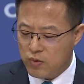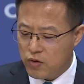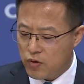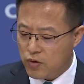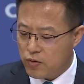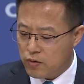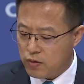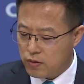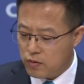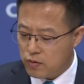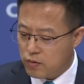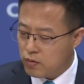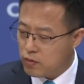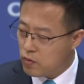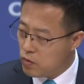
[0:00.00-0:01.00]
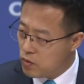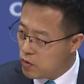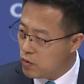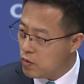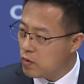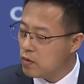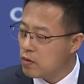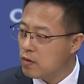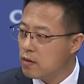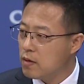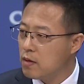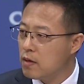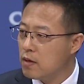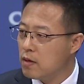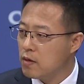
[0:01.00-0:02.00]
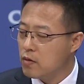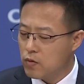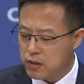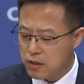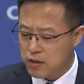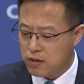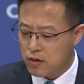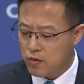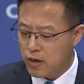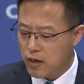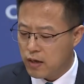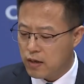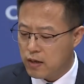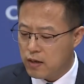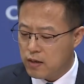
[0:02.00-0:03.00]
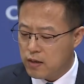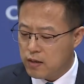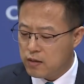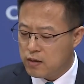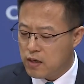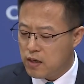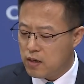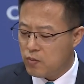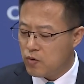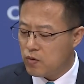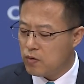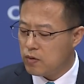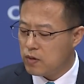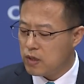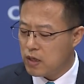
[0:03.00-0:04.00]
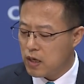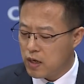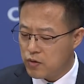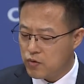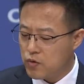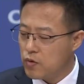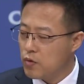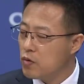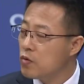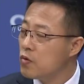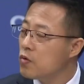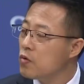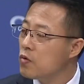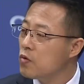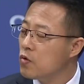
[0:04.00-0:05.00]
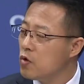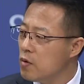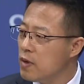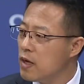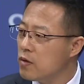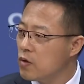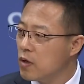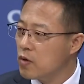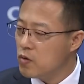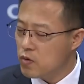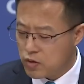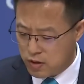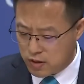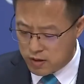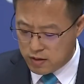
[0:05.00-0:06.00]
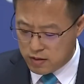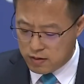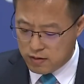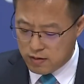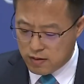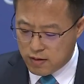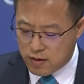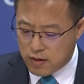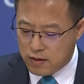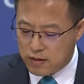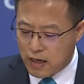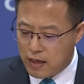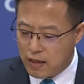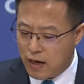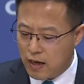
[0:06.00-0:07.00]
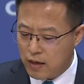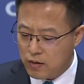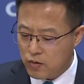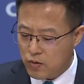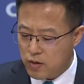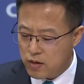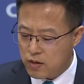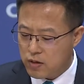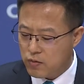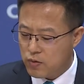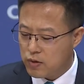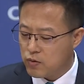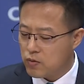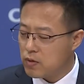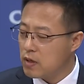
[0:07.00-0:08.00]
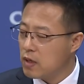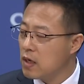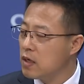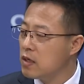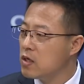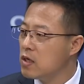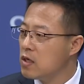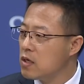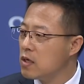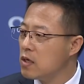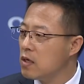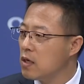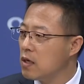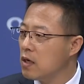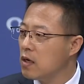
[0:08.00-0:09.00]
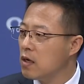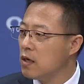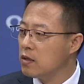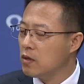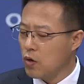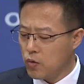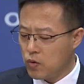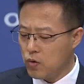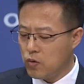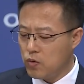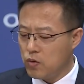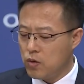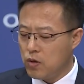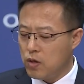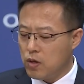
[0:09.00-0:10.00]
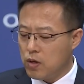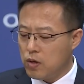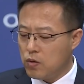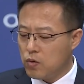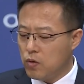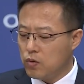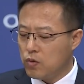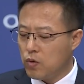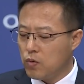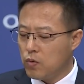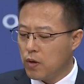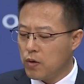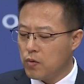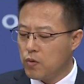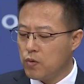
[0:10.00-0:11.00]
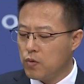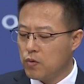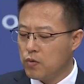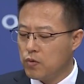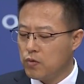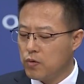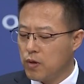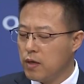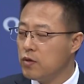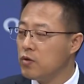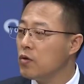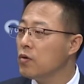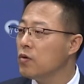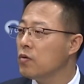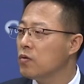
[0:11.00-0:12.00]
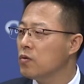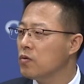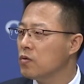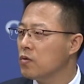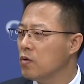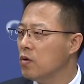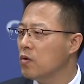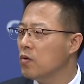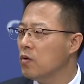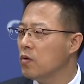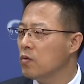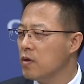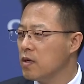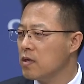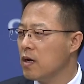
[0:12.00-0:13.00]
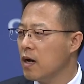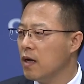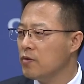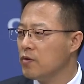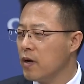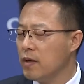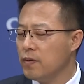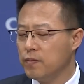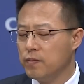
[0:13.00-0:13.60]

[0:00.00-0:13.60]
也呼吁国际社会进一步凝聚多边主义共识，加大对世卫组织的支持和投入，共同维护全球公共卫生安全。